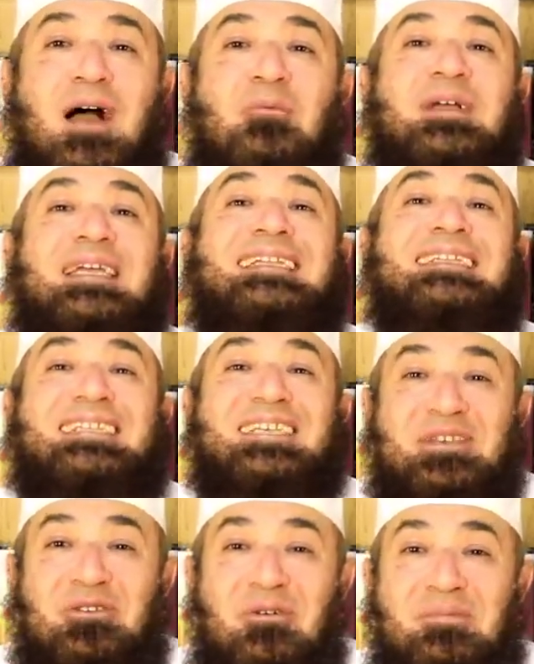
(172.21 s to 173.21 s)
او جدي
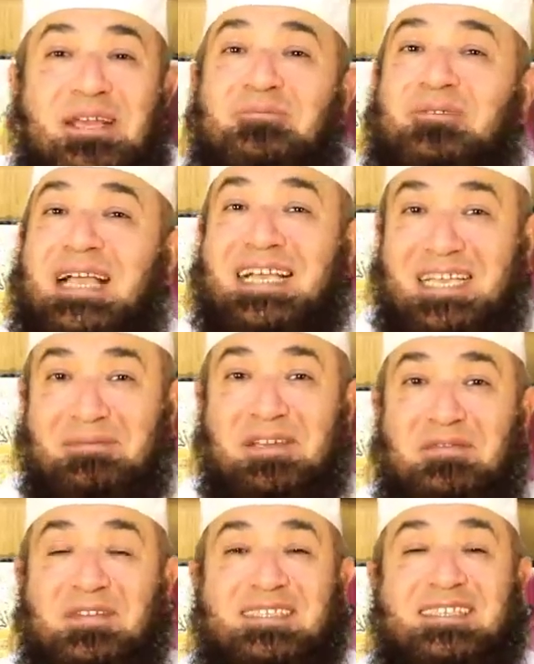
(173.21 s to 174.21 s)
ليهم لانه كان
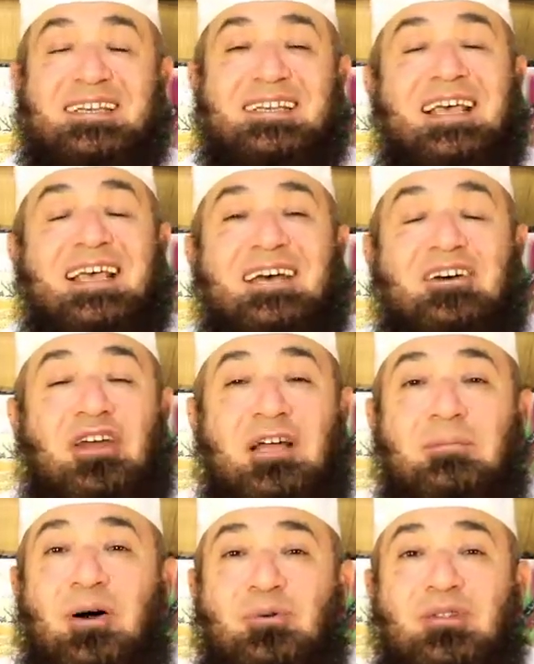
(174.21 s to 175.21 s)
كبير في السن
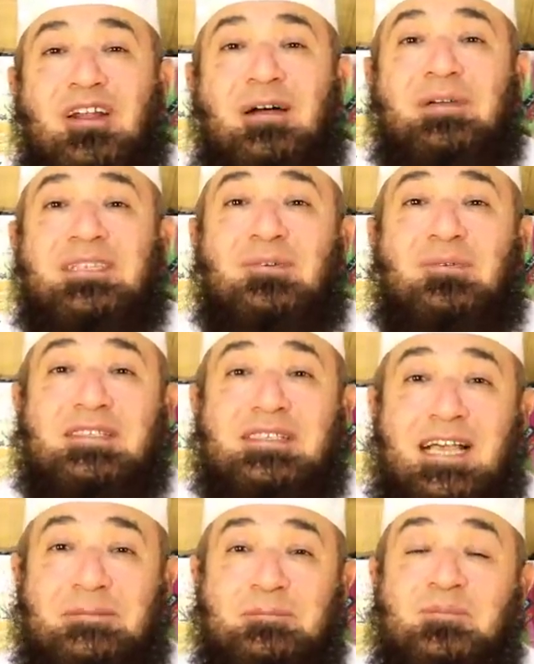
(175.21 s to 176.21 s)
رحمه الله رحمه
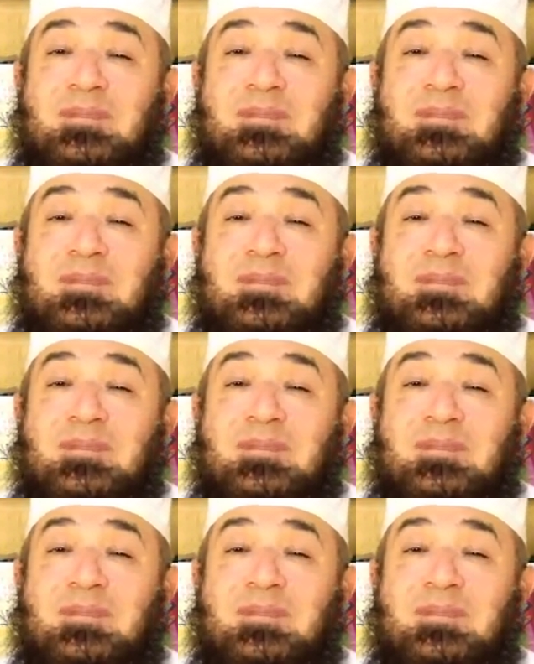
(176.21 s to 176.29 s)
واسعه